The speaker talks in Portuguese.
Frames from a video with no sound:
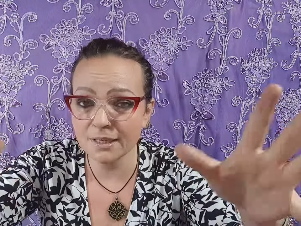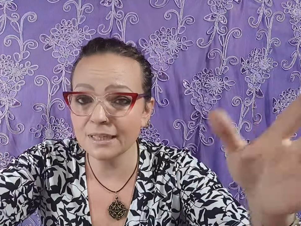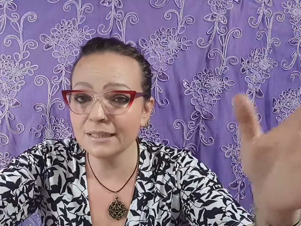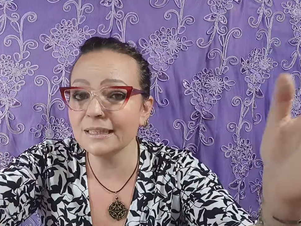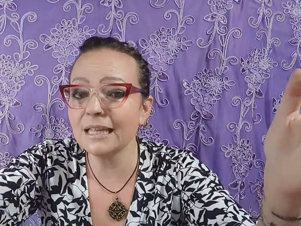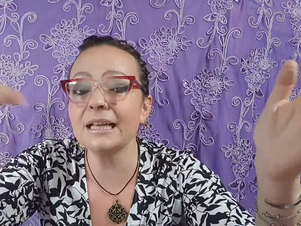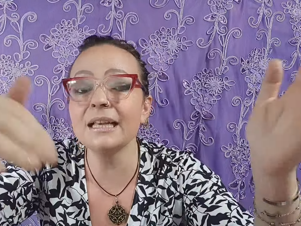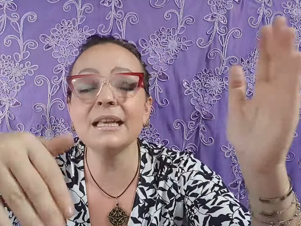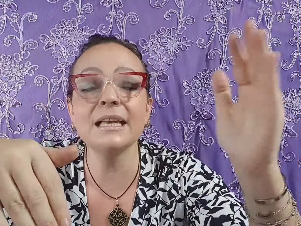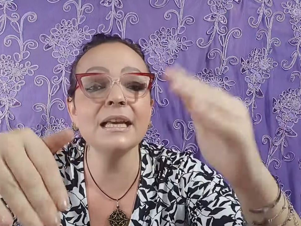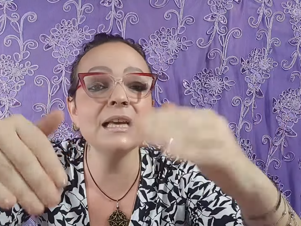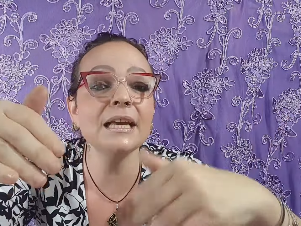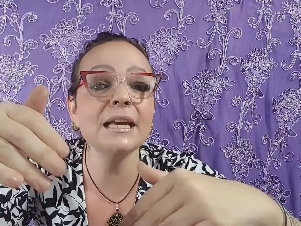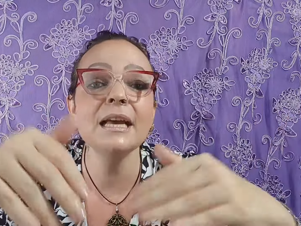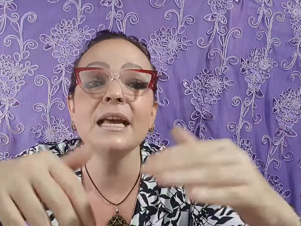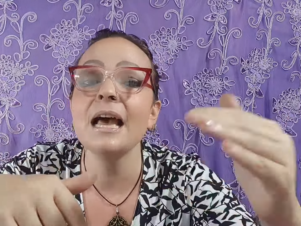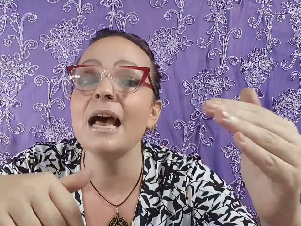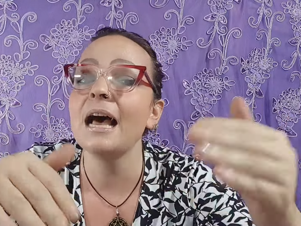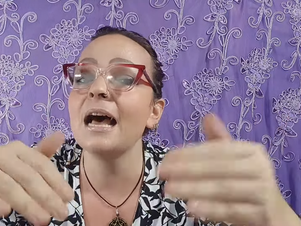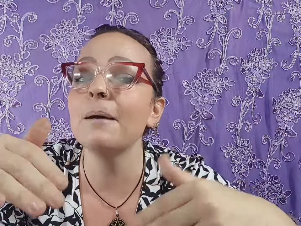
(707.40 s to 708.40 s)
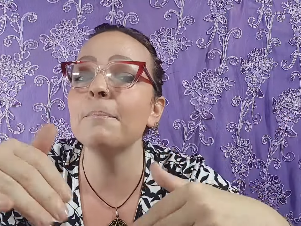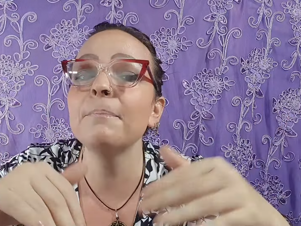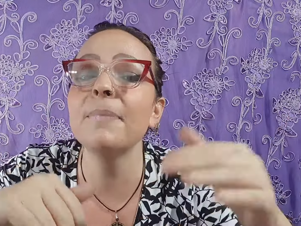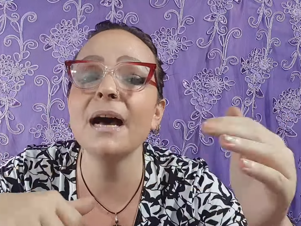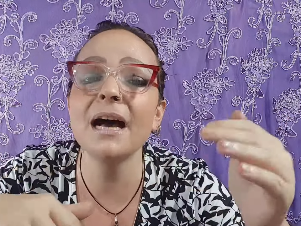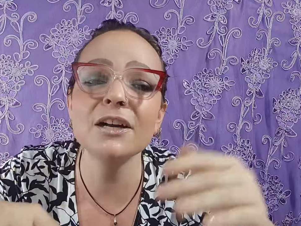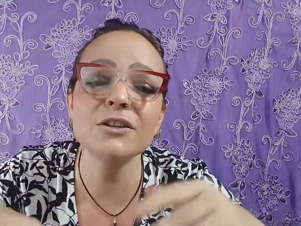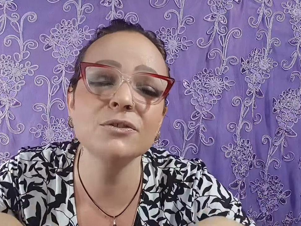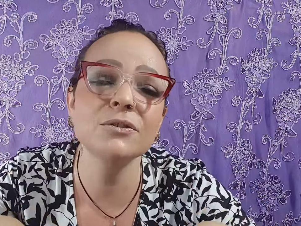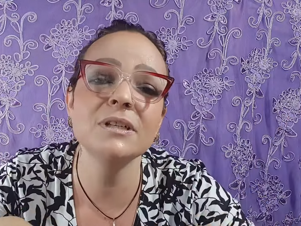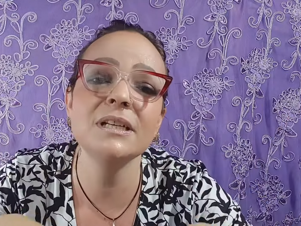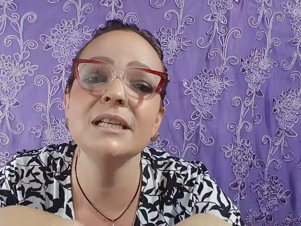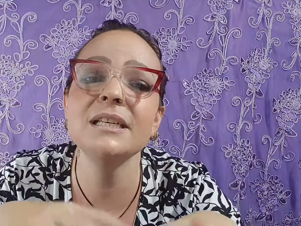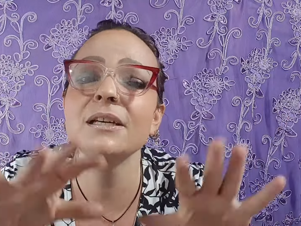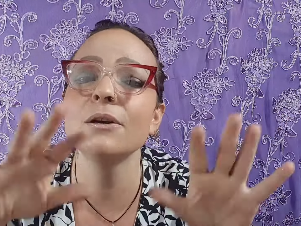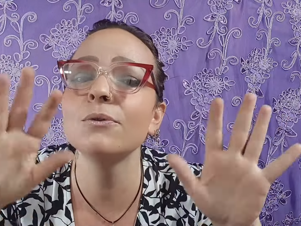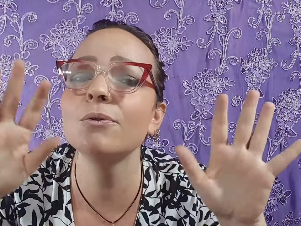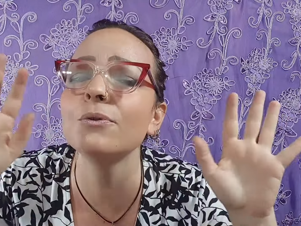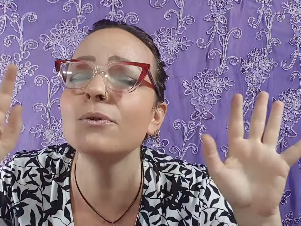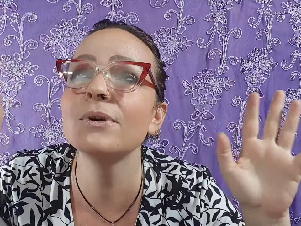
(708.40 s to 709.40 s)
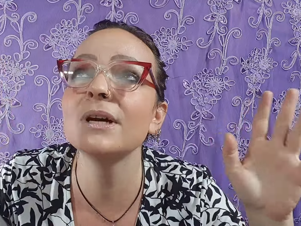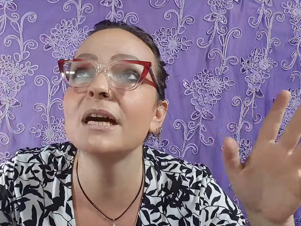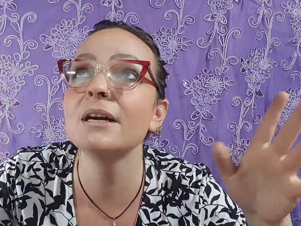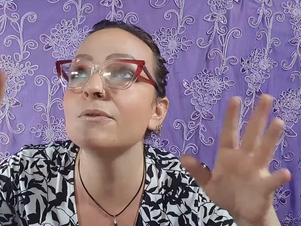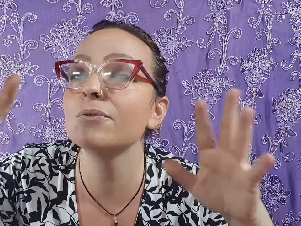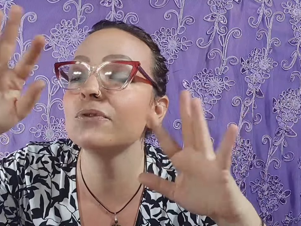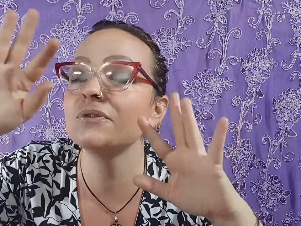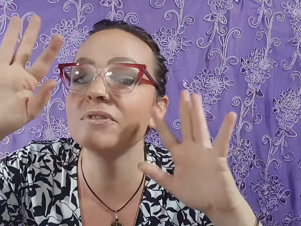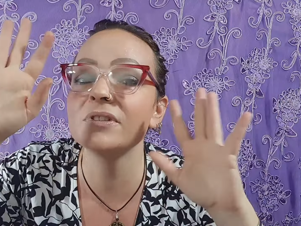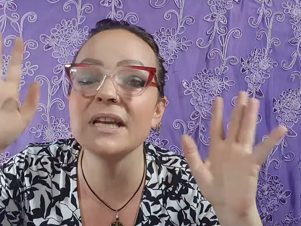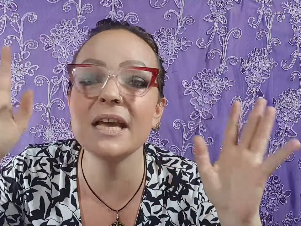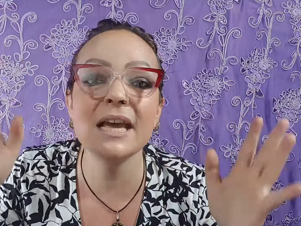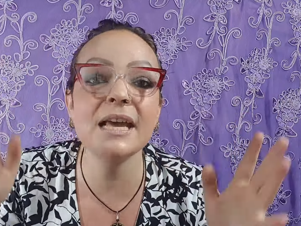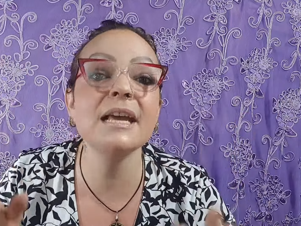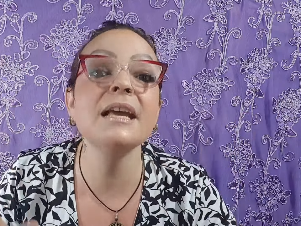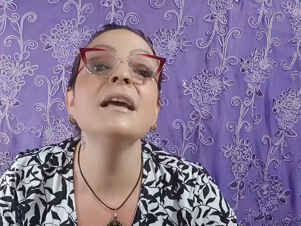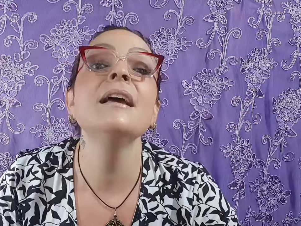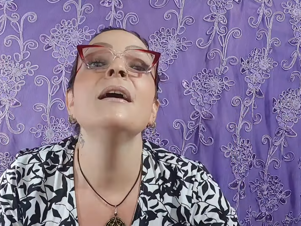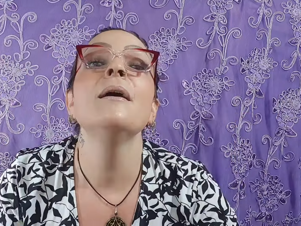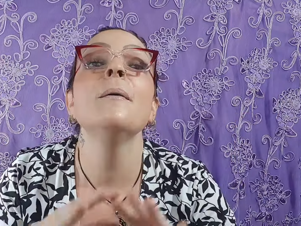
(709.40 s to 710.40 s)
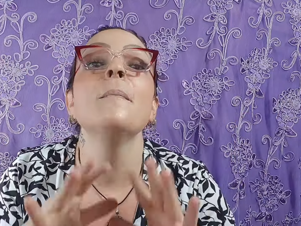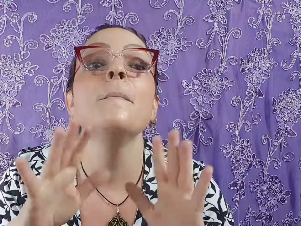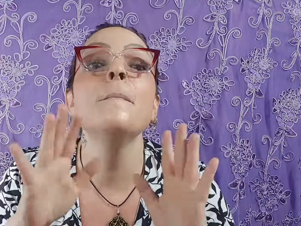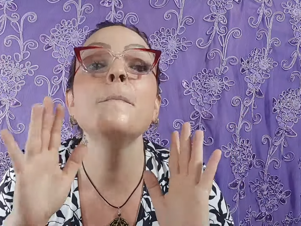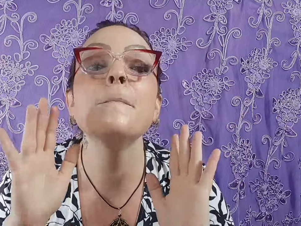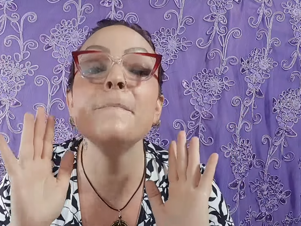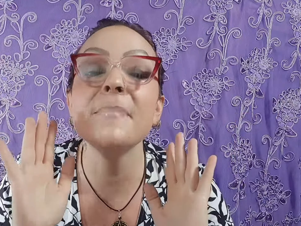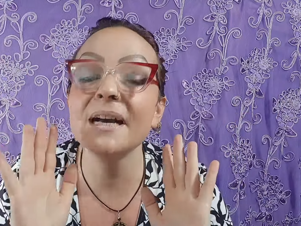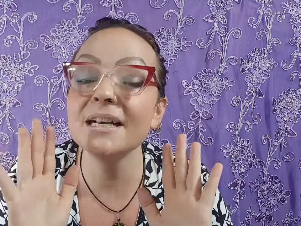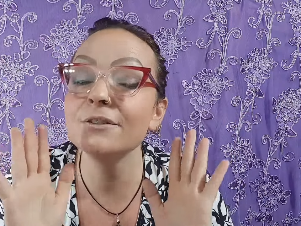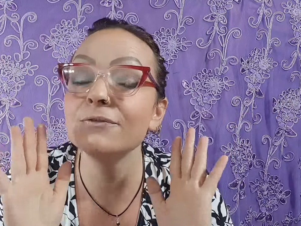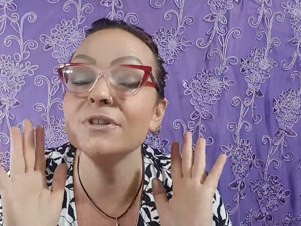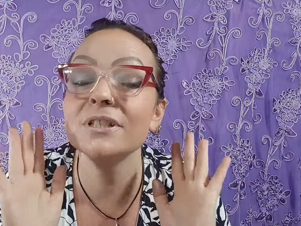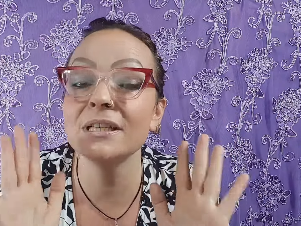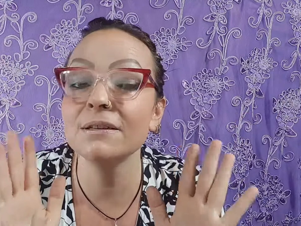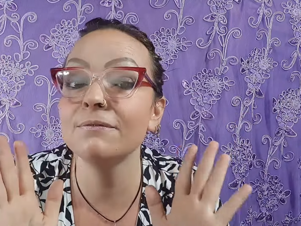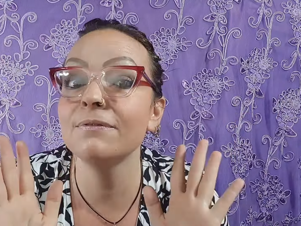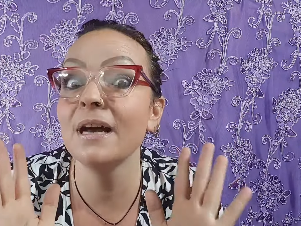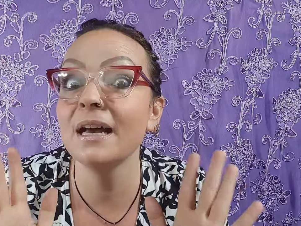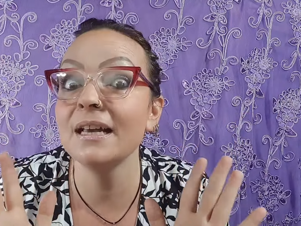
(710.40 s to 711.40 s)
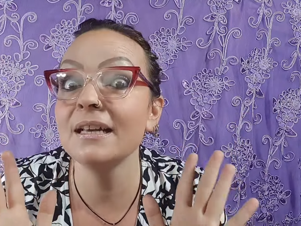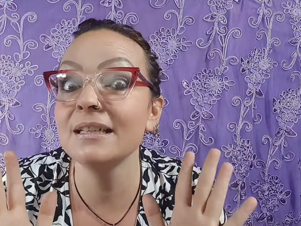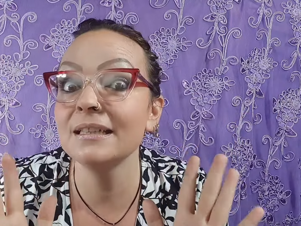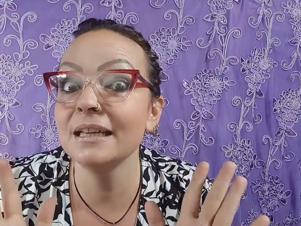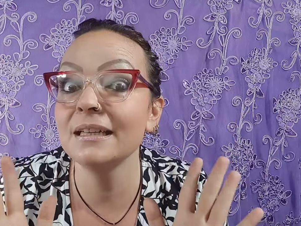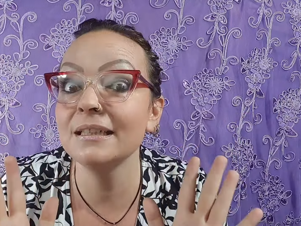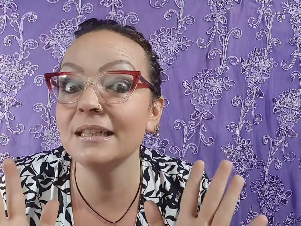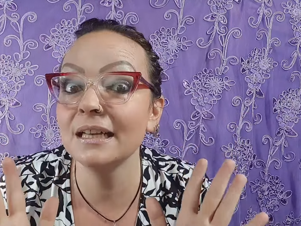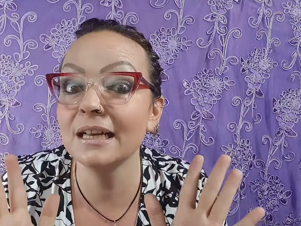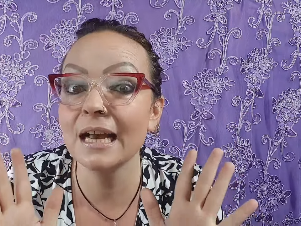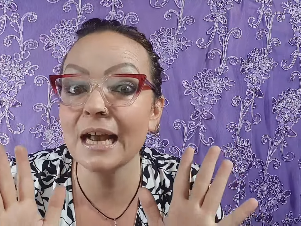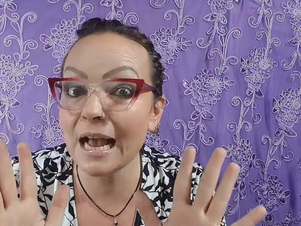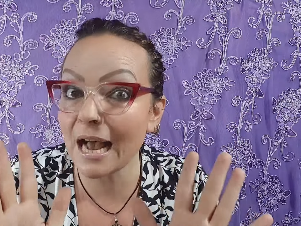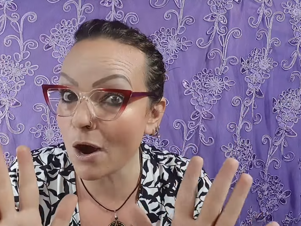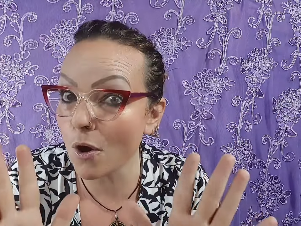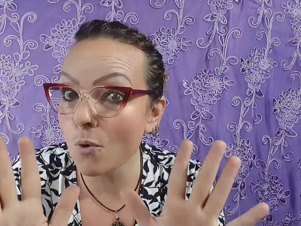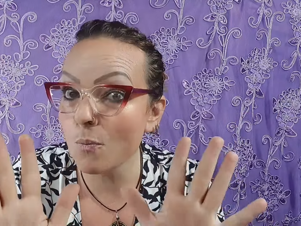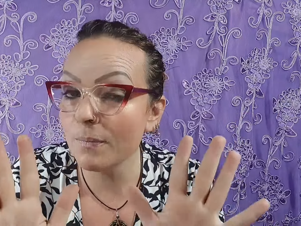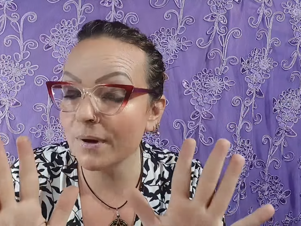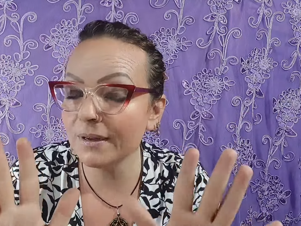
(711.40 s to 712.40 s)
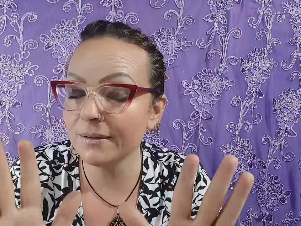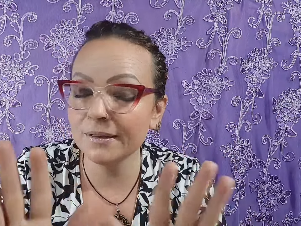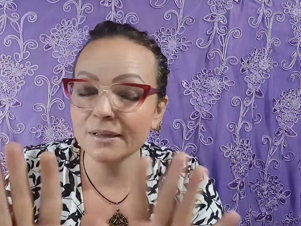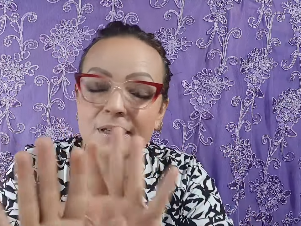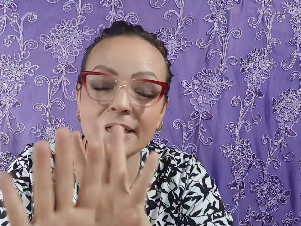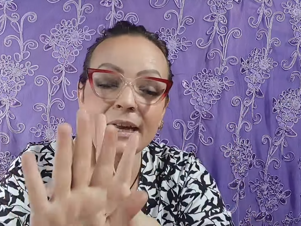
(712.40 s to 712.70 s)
Tá aqui abaixo, o link em algum lugar, não sei, mas você vai entender. Calma.